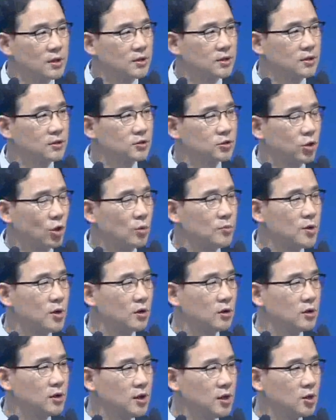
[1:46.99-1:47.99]
그
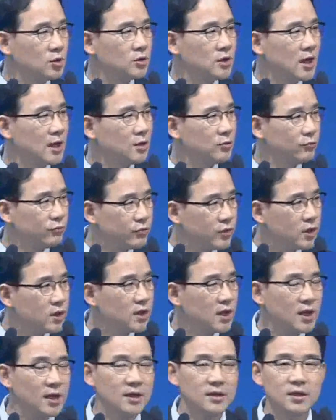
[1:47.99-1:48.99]
소명을 이룬 한
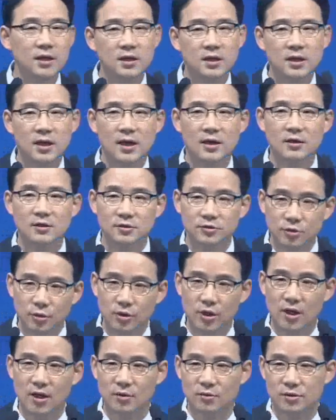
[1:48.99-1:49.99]
위대한 인간을
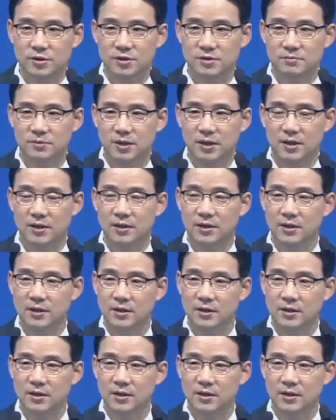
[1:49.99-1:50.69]
소개하고 있습니다.